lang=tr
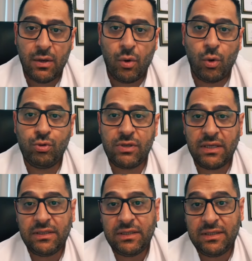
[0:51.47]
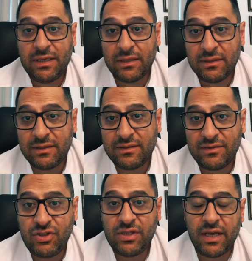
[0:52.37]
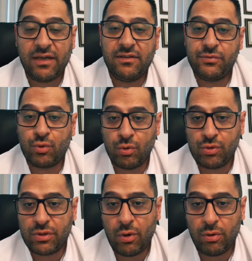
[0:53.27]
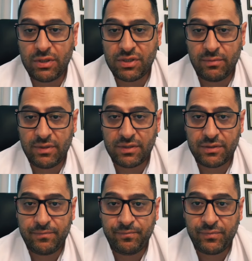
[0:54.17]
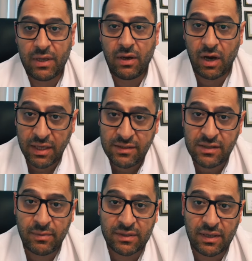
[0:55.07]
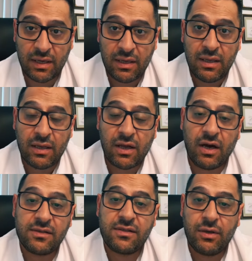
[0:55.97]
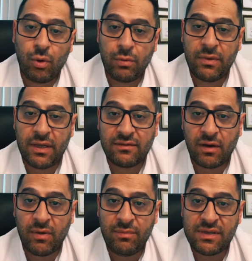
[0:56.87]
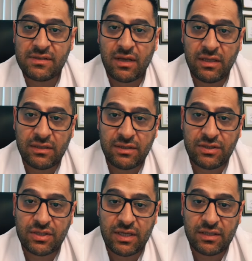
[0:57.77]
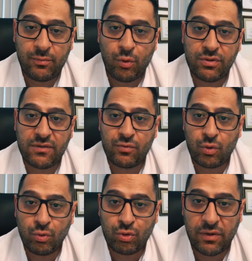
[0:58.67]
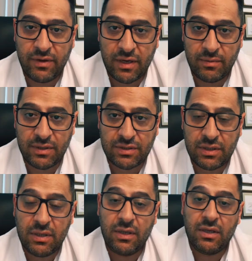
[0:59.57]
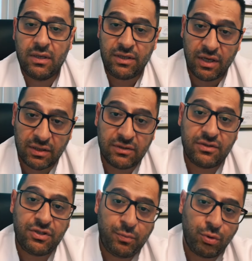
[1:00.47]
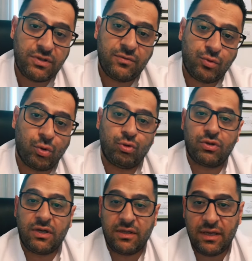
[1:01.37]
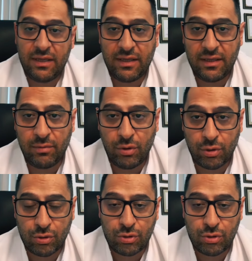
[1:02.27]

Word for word: O yüzden yanıltıcı negatif sonuçlara yol açabilir. Aynı zamanda kanseri olmayan tamamen sağlıklı kişilerde pozitif sonuç da verebilir. Yanıltıcı pozitif sonuçları da elde edebiliyor.